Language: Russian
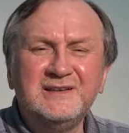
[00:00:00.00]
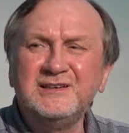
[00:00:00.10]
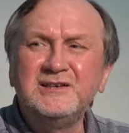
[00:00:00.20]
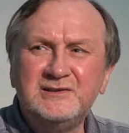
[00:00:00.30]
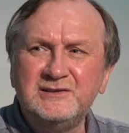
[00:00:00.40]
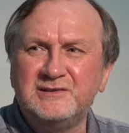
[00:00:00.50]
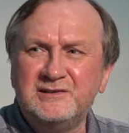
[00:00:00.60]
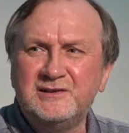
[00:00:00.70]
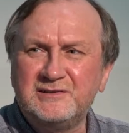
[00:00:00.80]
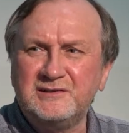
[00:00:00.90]
не годится
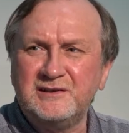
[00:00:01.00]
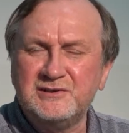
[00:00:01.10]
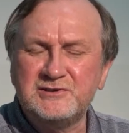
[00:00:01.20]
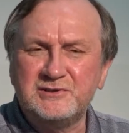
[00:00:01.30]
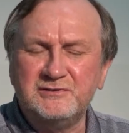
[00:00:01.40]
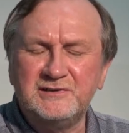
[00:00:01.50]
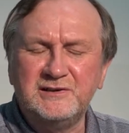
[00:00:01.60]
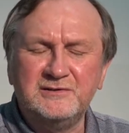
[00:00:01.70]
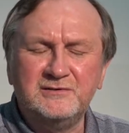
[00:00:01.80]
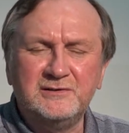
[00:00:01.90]
для цитологического
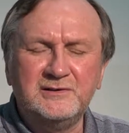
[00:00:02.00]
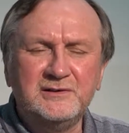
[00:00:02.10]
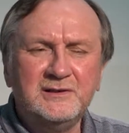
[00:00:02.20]
исследования.